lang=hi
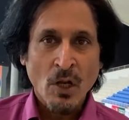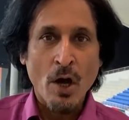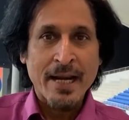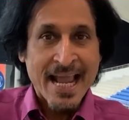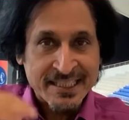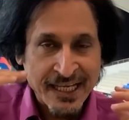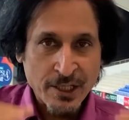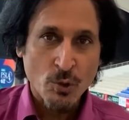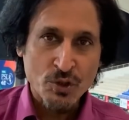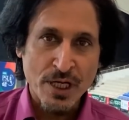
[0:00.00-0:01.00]
और
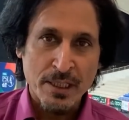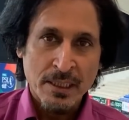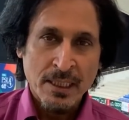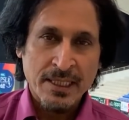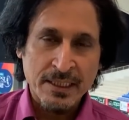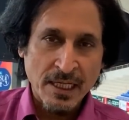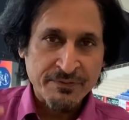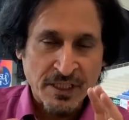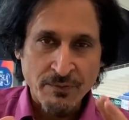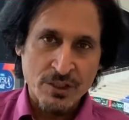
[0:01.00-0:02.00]
एक्सिक्यूशन की
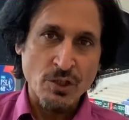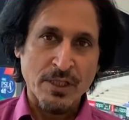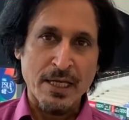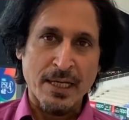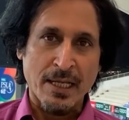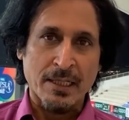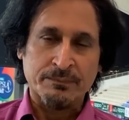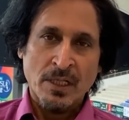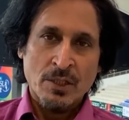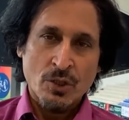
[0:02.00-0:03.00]
तरफ तवज्जो देनी
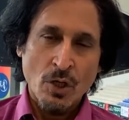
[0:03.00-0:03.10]
है सो